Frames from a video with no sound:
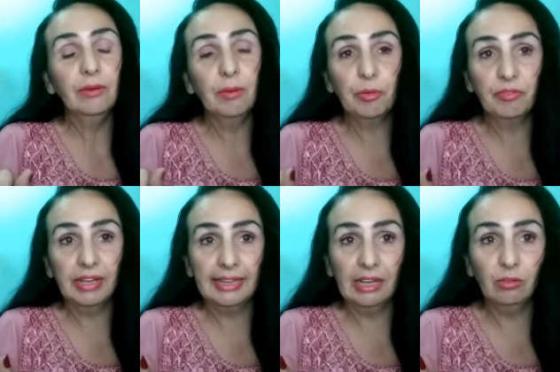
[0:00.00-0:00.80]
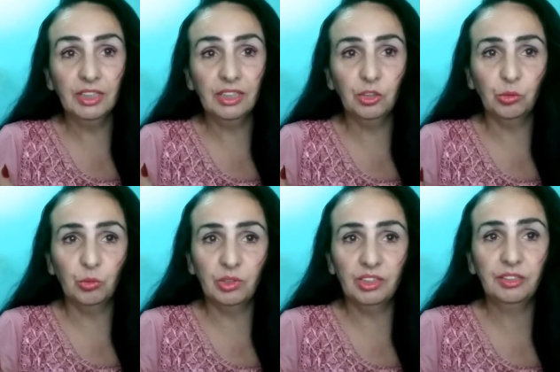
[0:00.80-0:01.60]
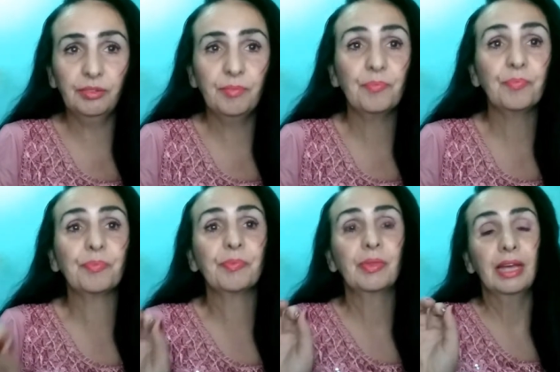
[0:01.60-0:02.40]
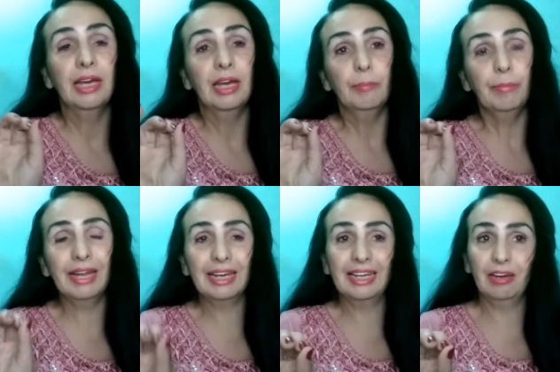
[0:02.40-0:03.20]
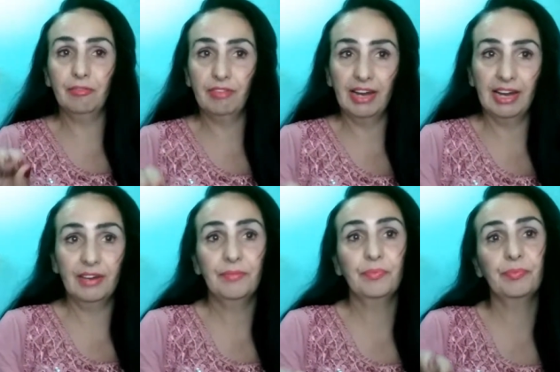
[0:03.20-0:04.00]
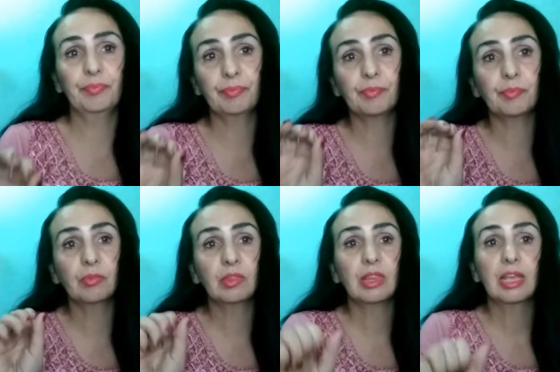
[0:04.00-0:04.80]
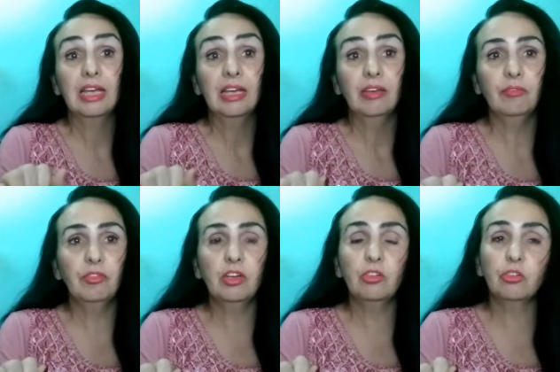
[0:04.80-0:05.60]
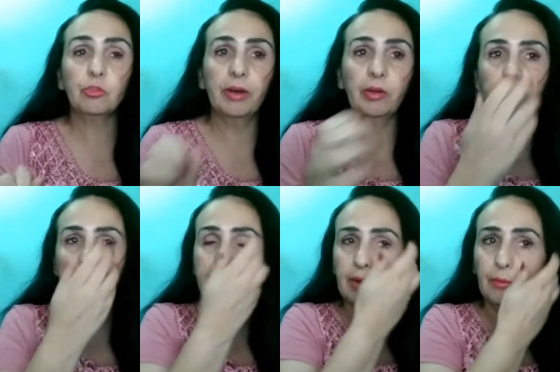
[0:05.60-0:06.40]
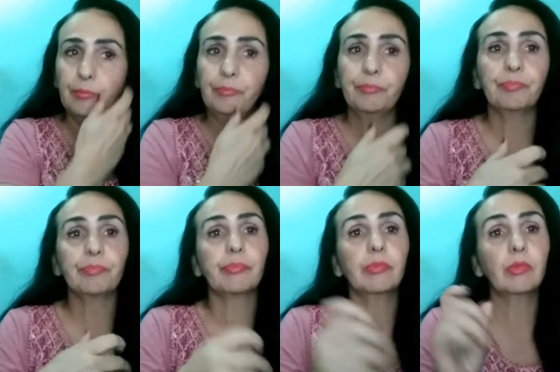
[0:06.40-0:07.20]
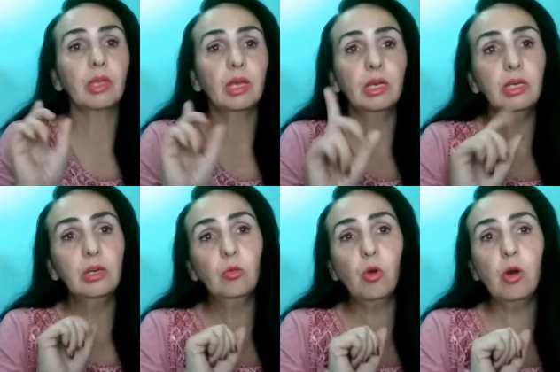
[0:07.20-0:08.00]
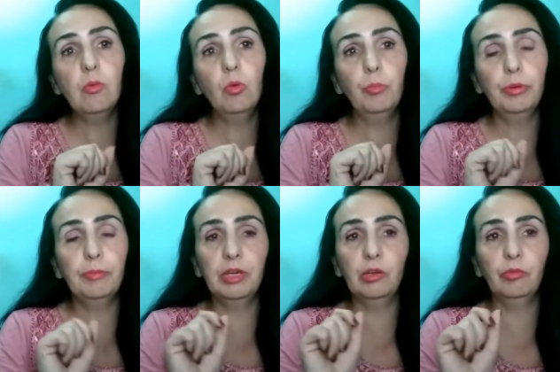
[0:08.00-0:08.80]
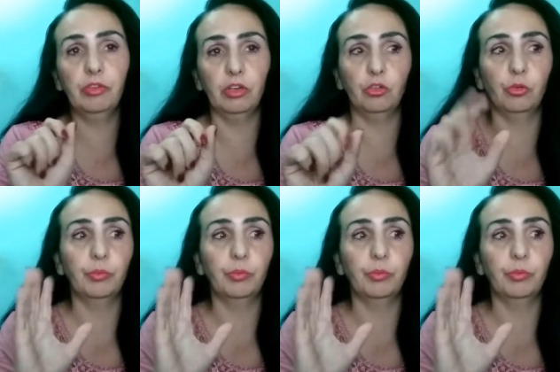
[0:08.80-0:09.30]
aproveitei o dia de hoje para gravar vídeos para o canal. E como o primeiro vídeo